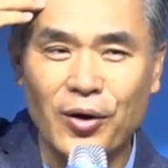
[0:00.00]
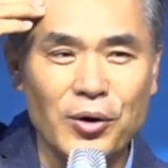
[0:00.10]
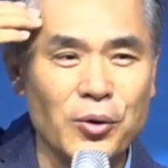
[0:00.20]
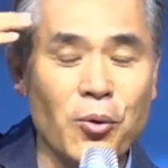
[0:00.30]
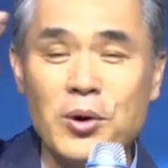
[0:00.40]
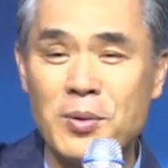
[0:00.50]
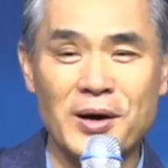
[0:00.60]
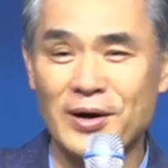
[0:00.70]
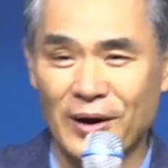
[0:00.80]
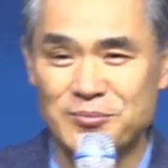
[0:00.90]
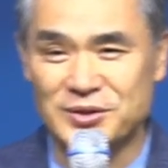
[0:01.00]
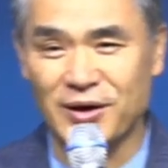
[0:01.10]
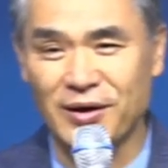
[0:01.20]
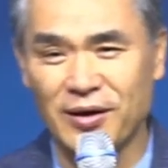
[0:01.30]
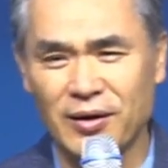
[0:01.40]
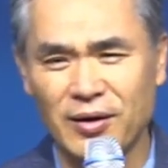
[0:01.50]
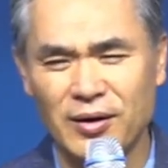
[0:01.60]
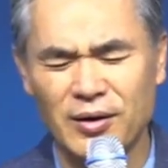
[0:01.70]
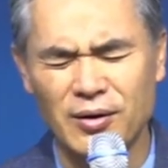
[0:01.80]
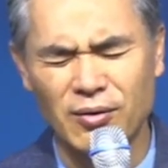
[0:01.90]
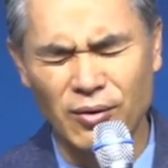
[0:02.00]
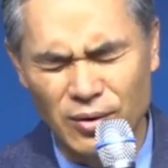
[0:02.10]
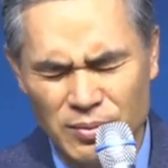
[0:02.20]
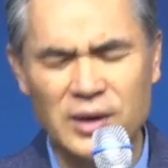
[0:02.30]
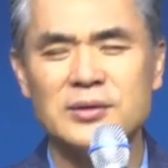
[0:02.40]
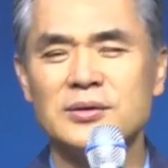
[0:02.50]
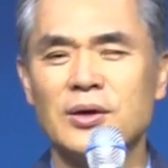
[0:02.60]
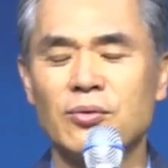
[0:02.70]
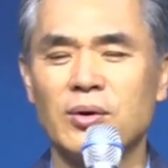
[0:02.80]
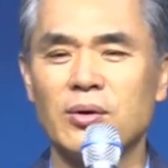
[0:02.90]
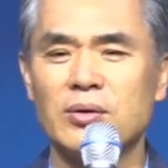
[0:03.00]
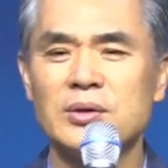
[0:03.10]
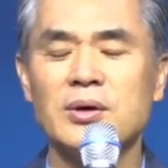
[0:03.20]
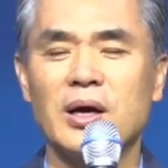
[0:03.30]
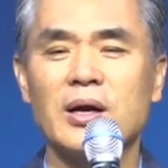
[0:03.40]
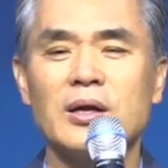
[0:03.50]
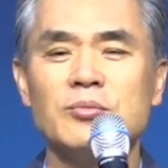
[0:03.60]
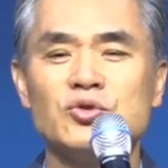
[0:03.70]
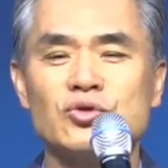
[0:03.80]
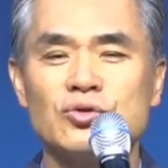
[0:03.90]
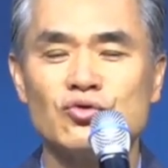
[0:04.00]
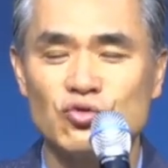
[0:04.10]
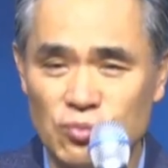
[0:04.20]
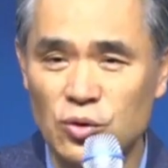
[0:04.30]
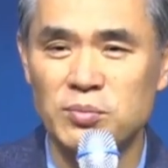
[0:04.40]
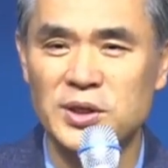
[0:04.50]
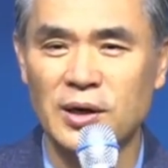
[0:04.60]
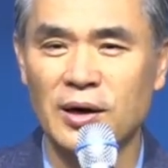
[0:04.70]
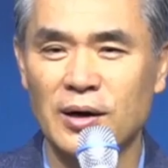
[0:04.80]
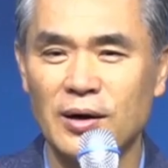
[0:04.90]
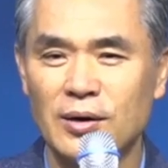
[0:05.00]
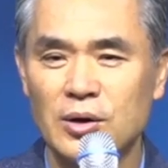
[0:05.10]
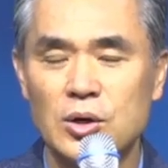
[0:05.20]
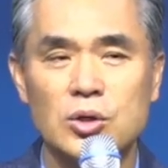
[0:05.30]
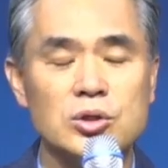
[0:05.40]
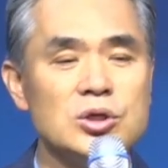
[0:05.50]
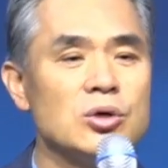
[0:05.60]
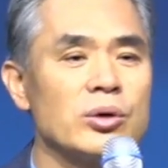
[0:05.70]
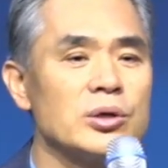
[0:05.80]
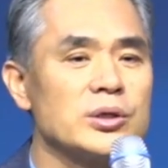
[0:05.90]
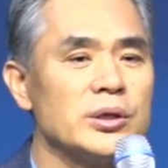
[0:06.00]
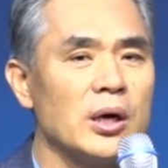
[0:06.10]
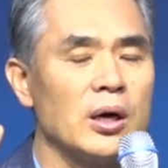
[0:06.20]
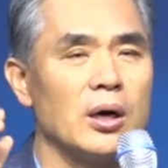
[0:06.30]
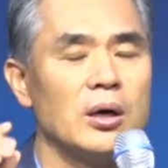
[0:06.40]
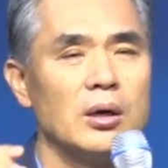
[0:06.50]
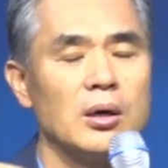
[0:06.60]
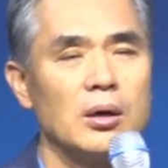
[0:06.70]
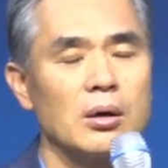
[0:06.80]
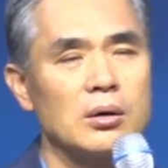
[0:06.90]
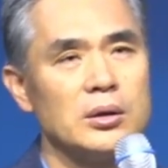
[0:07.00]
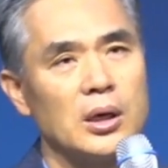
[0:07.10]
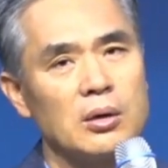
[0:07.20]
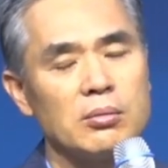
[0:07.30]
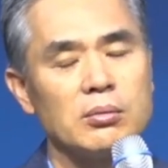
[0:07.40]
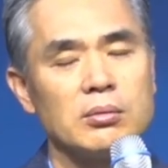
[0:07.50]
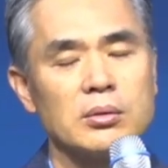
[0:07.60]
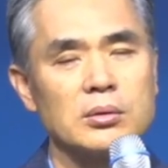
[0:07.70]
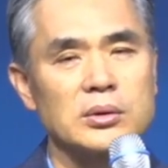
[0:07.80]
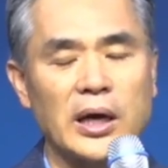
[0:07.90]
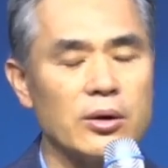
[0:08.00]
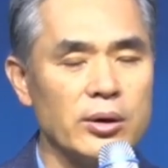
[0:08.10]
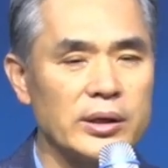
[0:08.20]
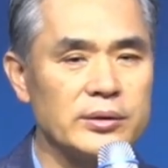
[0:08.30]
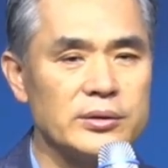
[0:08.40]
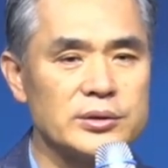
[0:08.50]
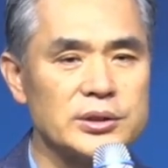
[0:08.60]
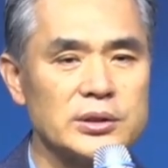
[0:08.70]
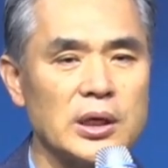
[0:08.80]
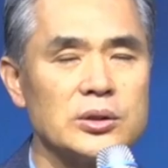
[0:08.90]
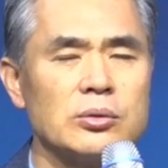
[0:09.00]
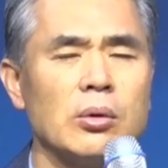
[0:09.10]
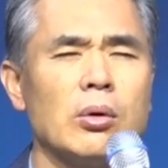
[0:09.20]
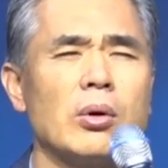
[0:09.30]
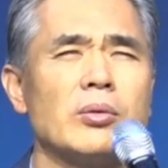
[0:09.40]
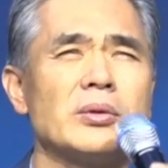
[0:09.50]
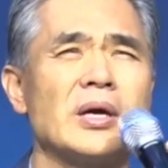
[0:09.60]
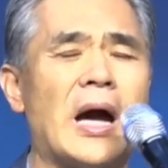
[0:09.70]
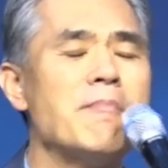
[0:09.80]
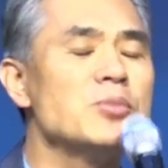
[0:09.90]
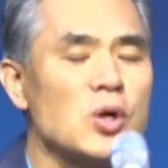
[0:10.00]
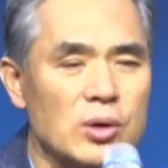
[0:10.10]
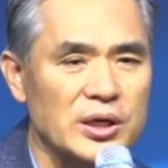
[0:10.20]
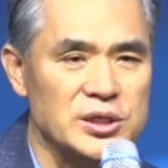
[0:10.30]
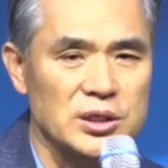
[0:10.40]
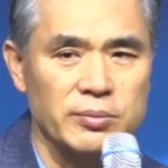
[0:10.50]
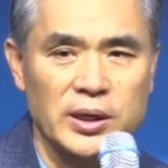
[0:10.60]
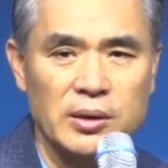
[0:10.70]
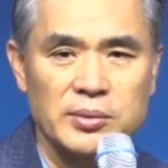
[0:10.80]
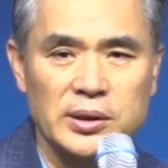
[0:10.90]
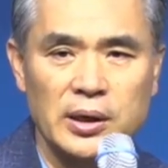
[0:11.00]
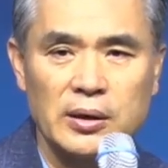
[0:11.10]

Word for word: 얼마나 감사해. 얼마나 은혜로워요. 이건 하나님이 주시는 축복입니다. 이거를 그냥, 그냥 당연한 듯이가 아니고 감격하시기 바랍니다.